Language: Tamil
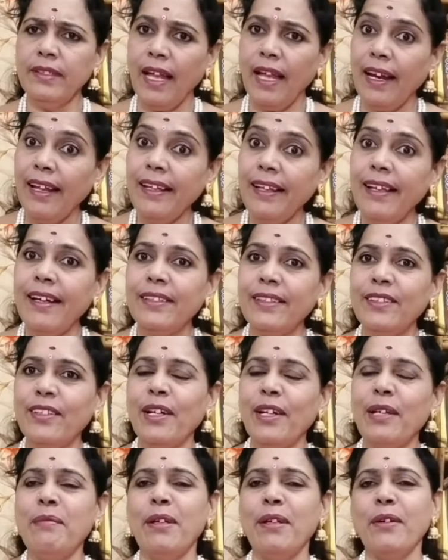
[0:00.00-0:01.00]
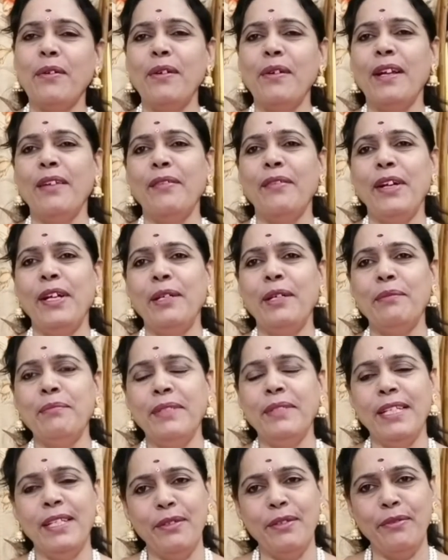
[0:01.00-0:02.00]
தல யாத்திரை மேற்கொள்ள வேண்டும்
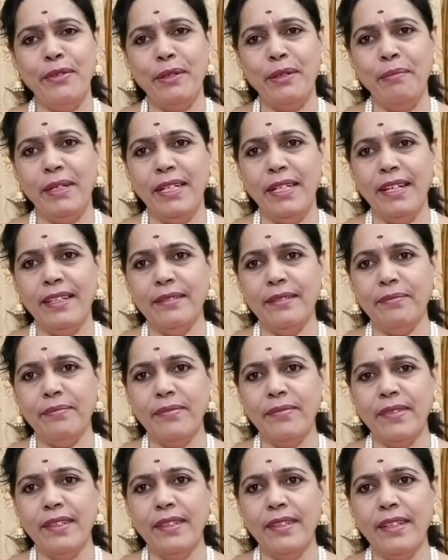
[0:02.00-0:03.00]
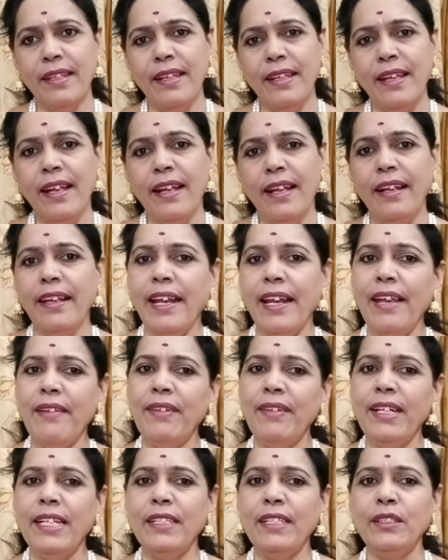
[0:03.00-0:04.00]
என்று விரும்பினார்
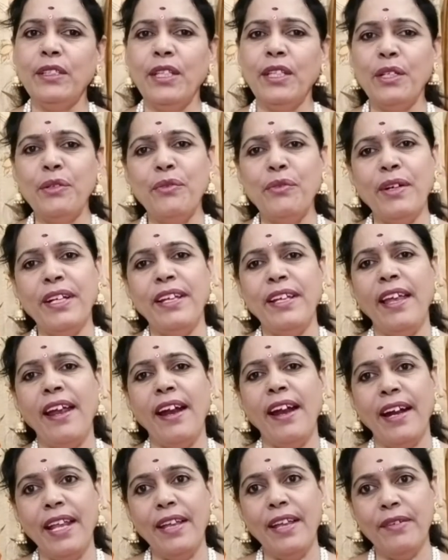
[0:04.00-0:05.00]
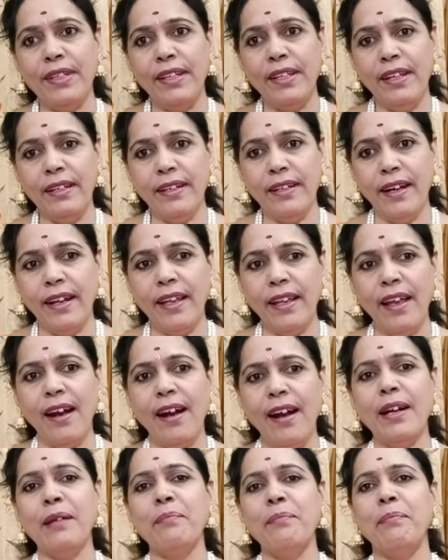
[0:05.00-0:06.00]
இறைவனின் திருவடியை அடைவதே
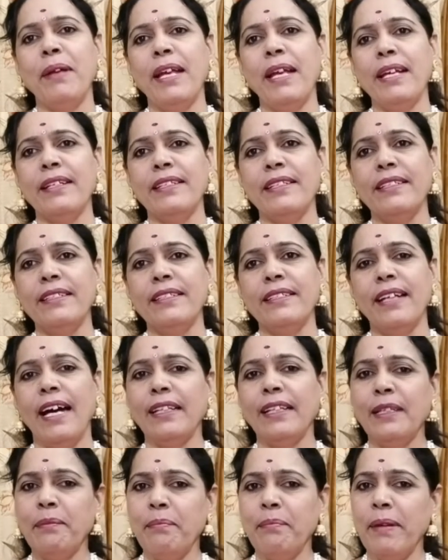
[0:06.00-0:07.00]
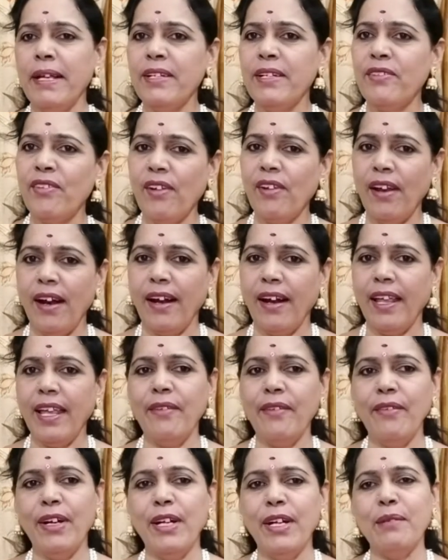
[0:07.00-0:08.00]
நிலையான பேரு அந்த பேற்றை அடைய
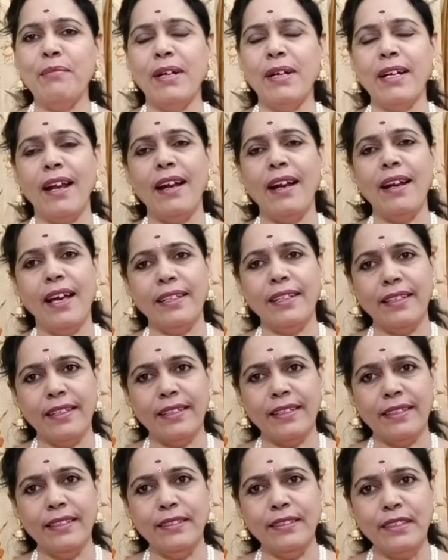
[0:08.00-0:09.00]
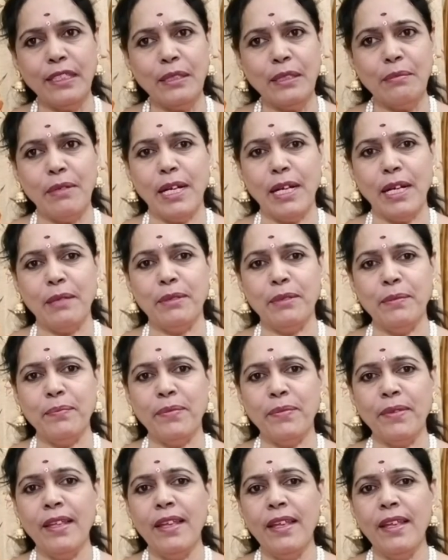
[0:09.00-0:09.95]
வேண்டுமானால் அதற்கு திருமணமும்